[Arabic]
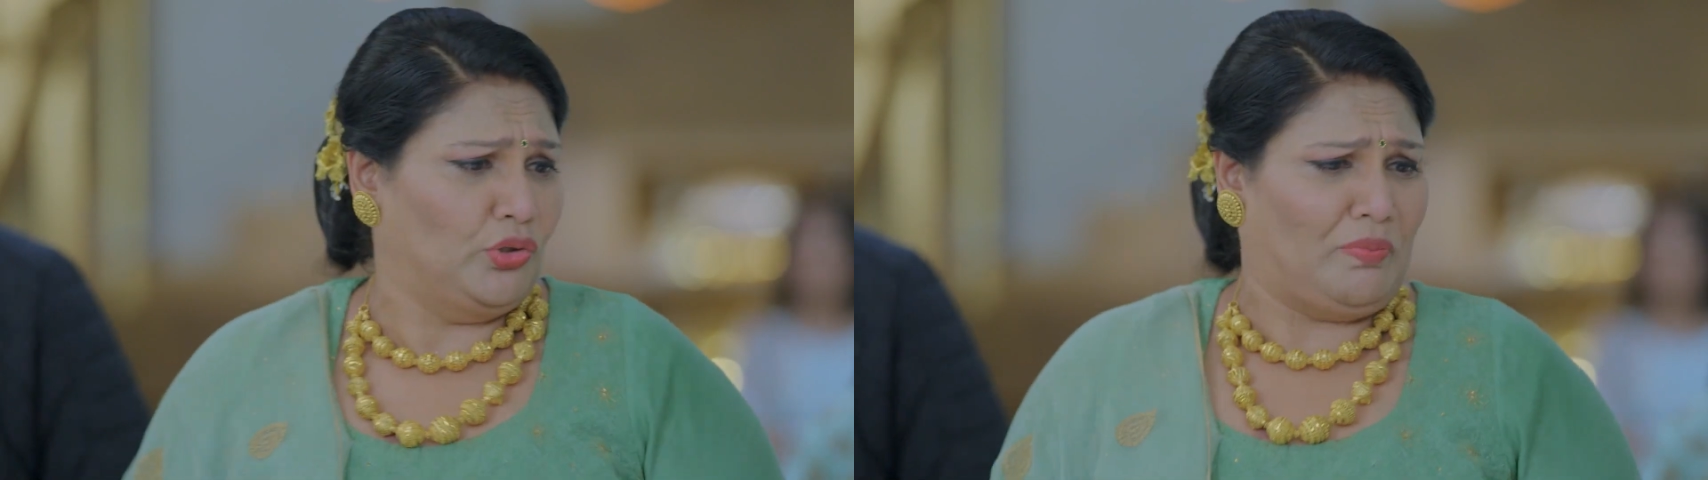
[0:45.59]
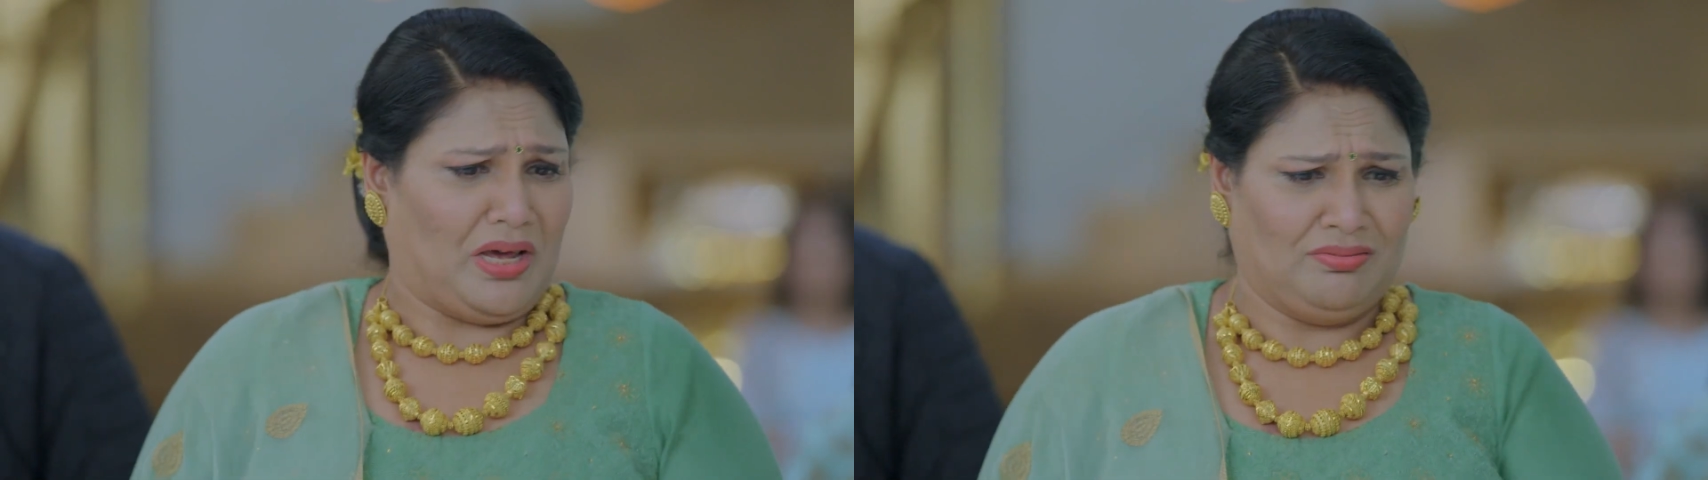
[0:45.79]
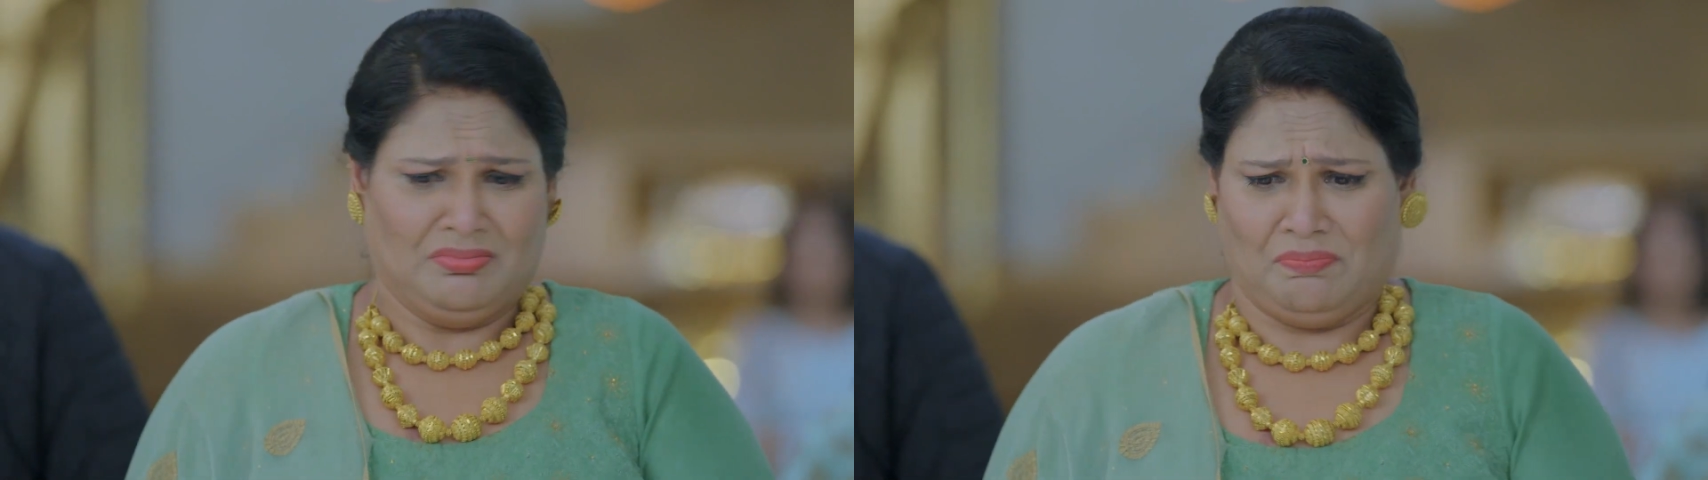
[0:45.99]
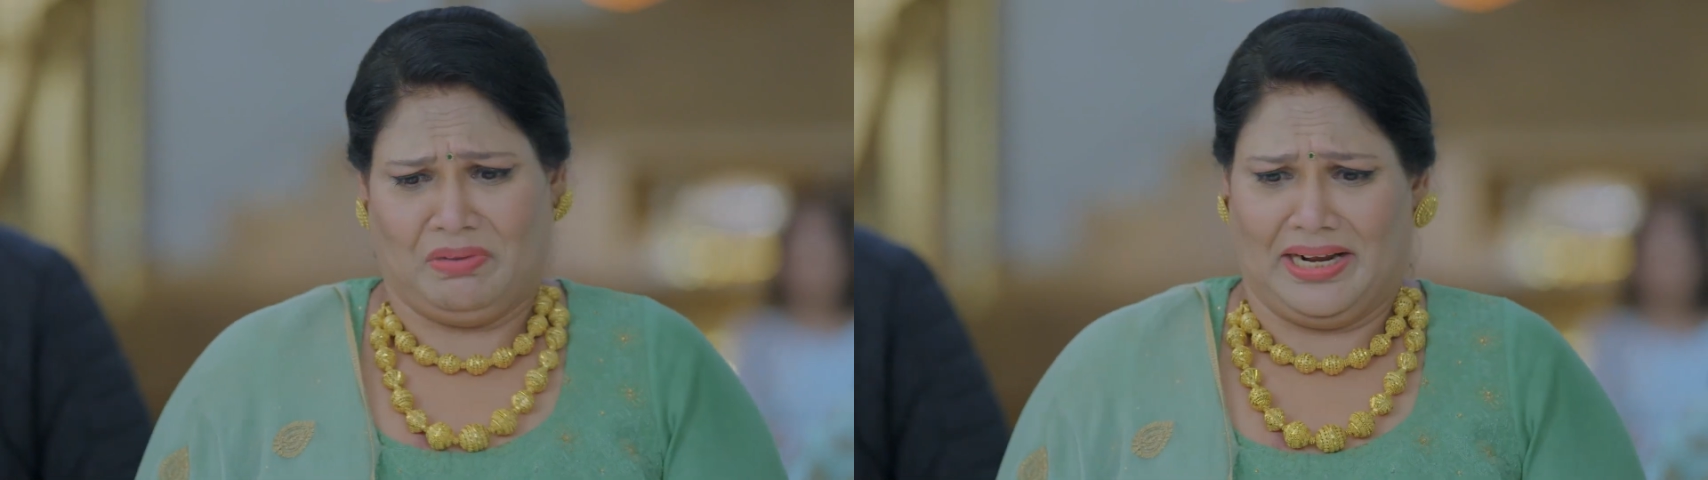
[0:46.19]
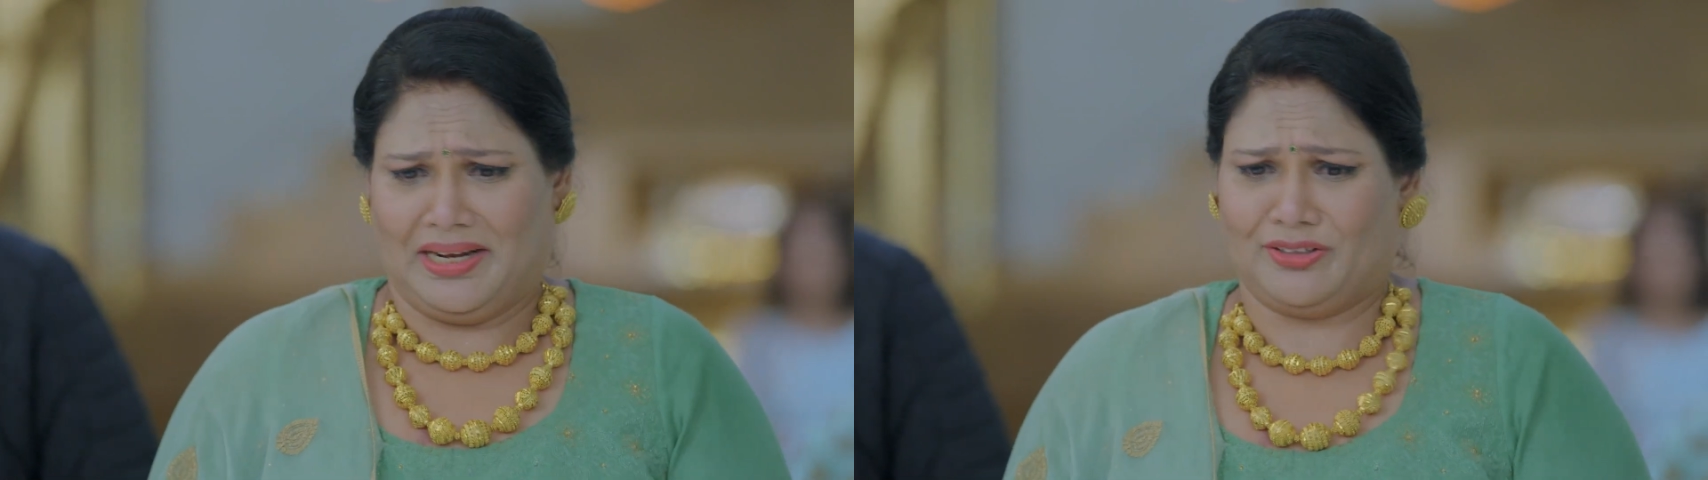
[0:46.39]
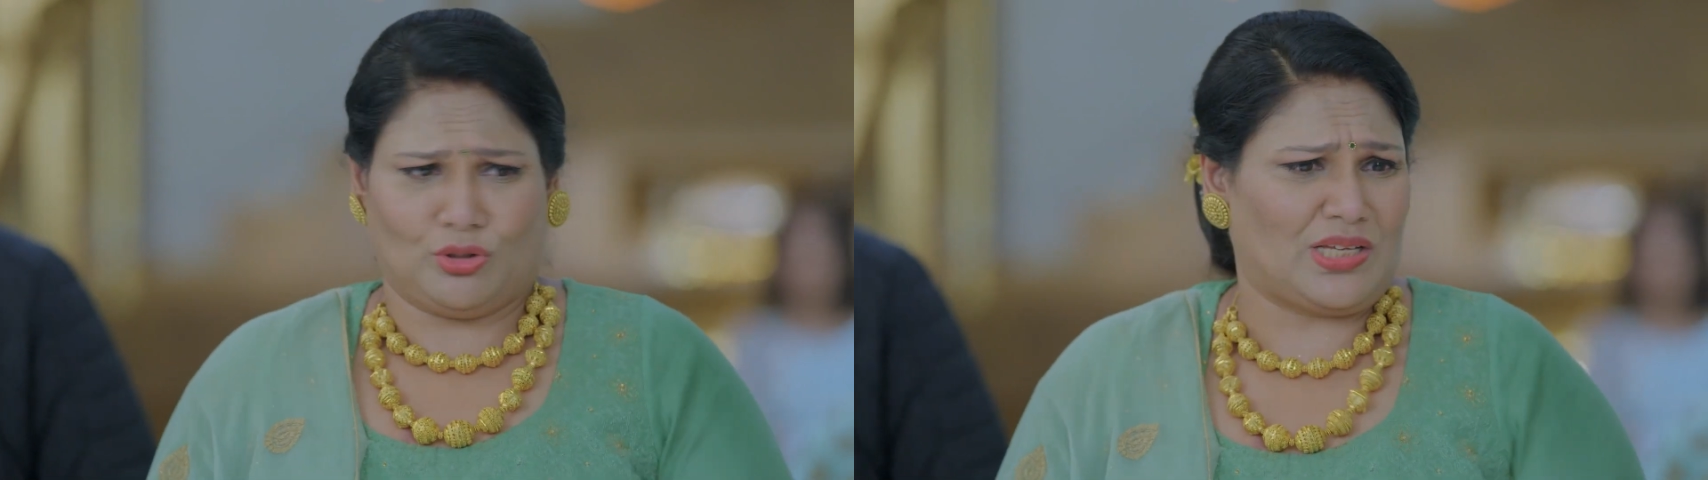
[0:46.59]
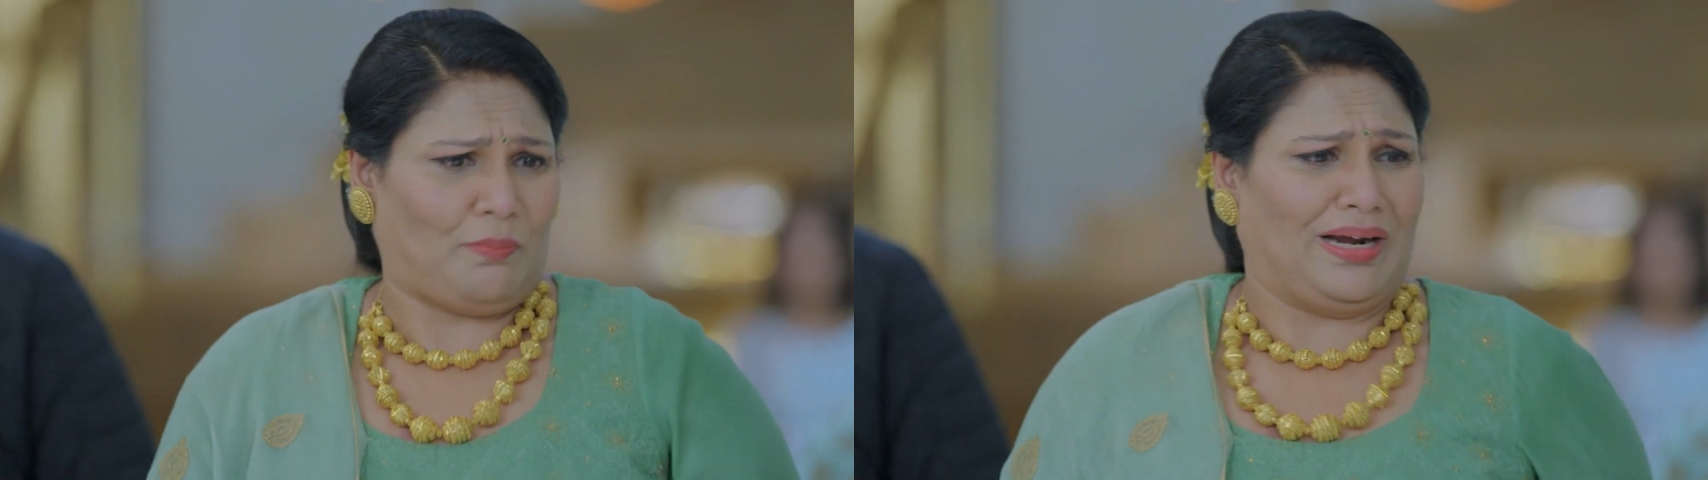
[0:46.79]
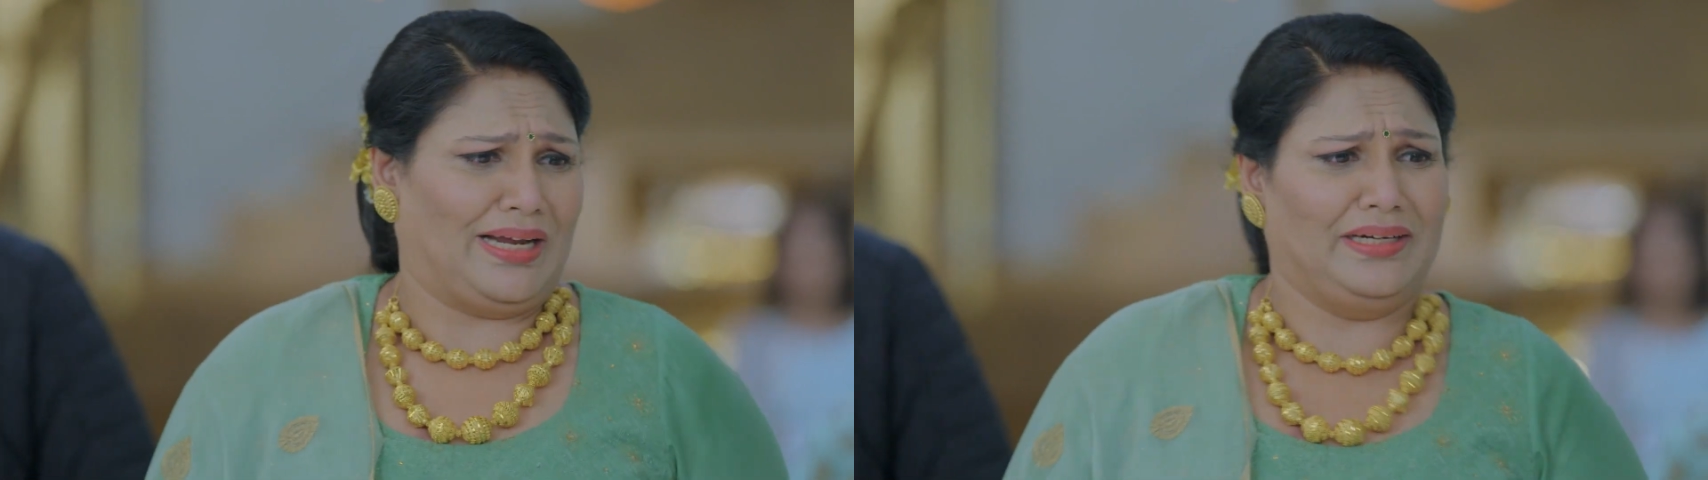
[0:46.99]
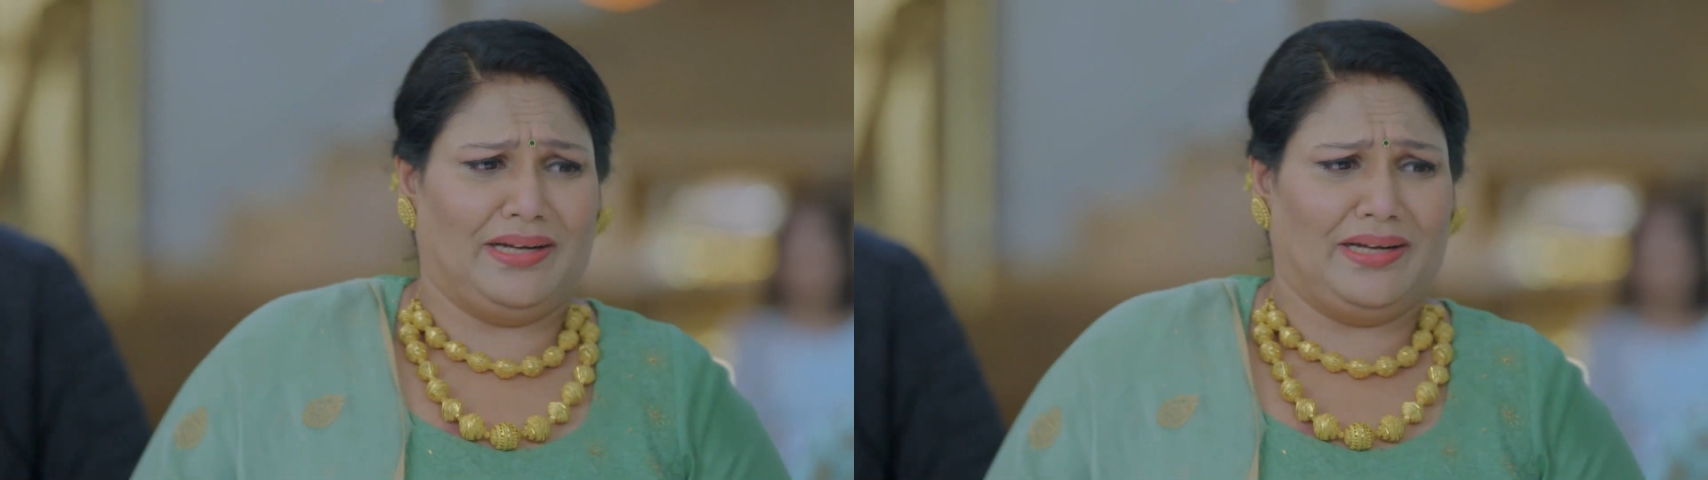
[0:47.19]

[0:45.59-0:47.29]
رح ضل ساكته حسن النيه ما